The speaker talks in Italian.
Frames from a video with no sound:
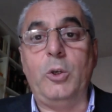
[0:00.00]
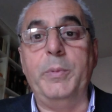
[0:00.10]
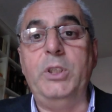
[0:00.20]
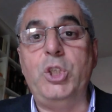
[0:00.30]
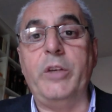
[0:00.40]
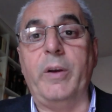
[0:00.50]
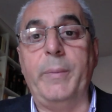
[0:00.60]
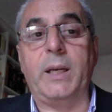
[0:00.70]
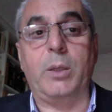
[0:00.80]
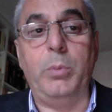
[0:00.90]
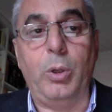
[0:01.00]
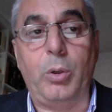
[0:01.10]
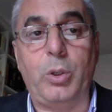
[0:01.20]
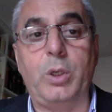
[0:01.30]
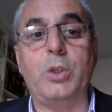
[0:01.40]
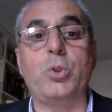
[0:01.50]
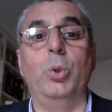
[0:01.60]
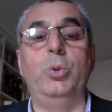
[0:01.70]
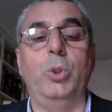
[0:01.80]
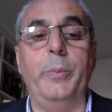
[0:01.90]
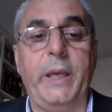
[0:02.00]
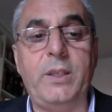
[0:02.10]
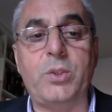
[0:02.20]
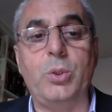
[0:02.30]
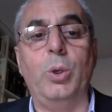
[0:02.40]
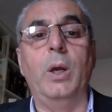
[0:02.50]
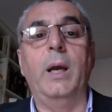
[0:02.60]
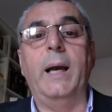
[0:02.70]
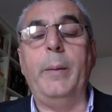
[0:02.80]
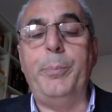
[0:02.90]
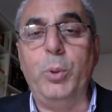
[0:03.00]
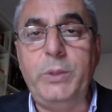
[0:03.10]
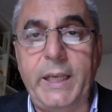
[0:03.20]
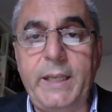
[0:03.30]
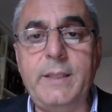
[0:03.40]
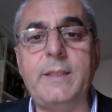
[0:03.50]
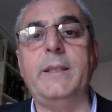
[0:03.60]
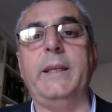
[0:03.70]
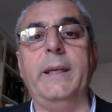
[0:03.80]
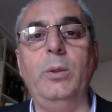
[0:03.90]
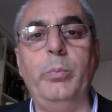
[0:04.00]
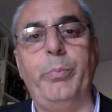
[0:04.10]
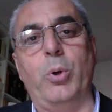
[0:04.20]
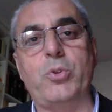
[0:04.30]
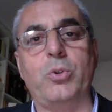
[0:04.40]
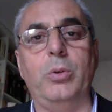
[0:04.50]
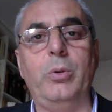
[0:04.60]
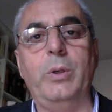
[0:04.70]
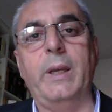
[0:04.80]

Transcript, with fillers: come diceva Mark Bloch, sottomesso a potenze che non possono